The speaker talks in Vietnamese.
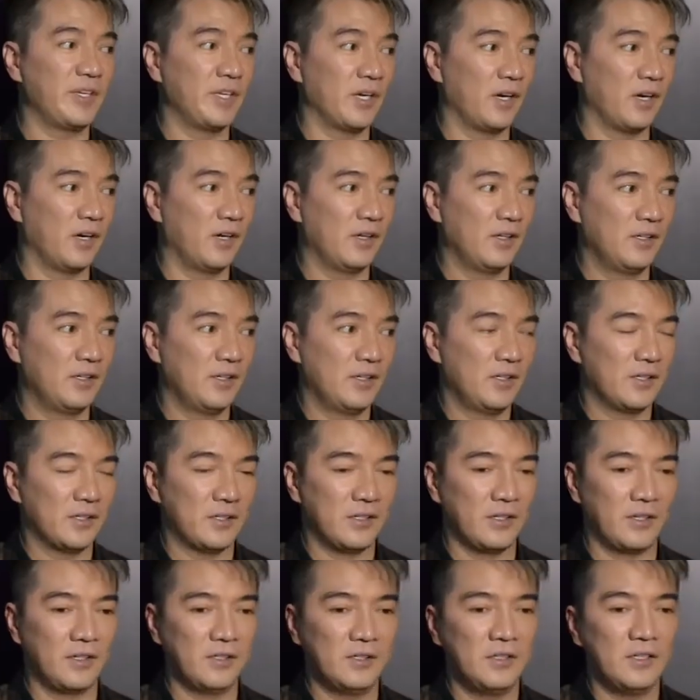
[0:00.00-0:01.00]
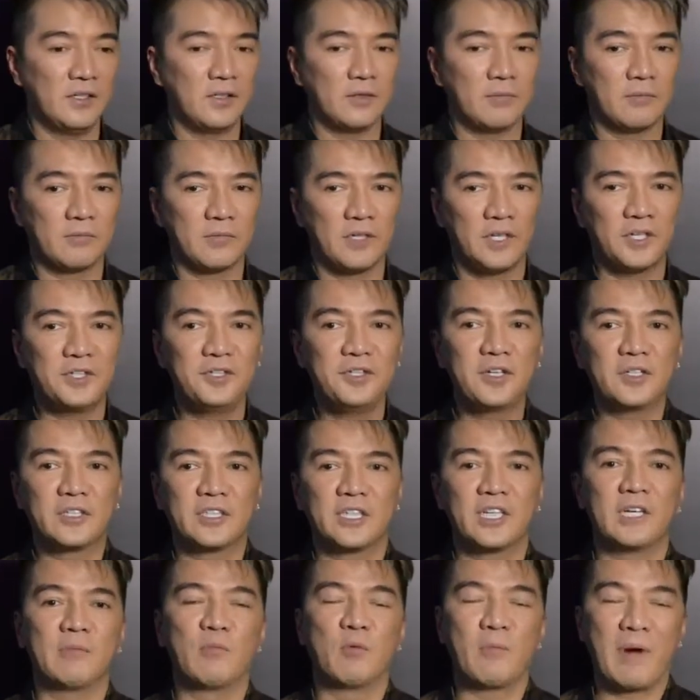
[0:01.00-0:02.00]
bây giờ đó ít nhất
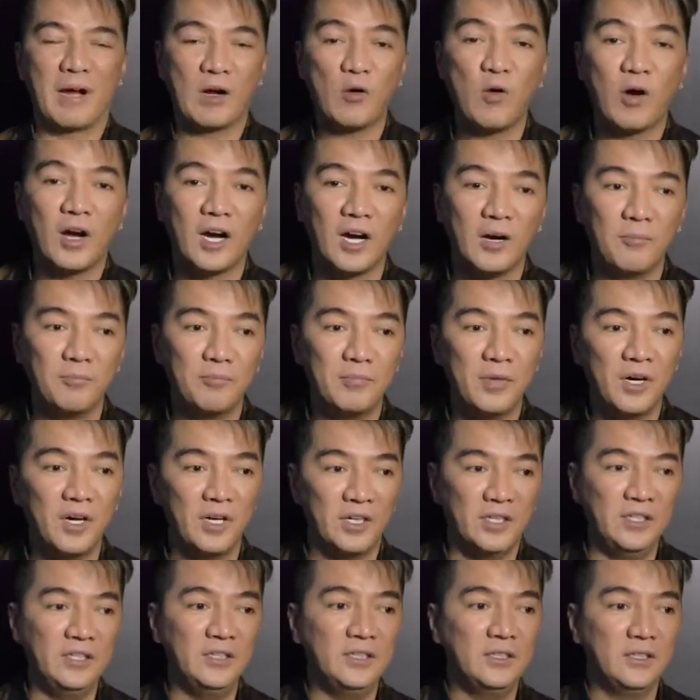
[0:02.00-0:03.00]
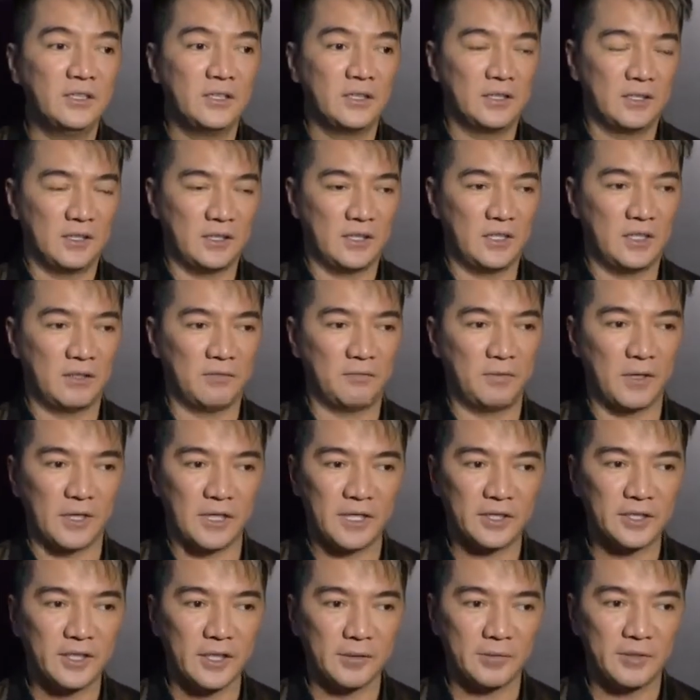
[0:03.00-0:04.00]
chỉ là một bản hòa âm mới à, và
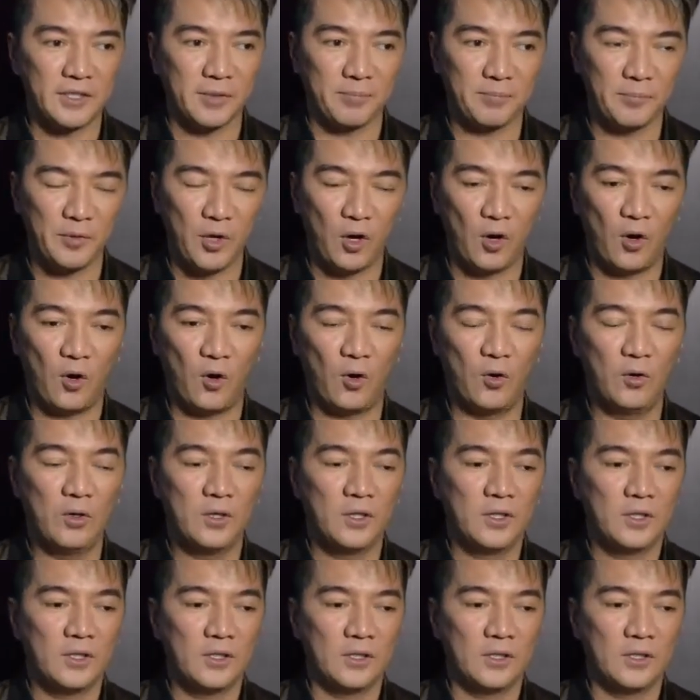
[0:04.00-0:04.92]
cái nhịp độ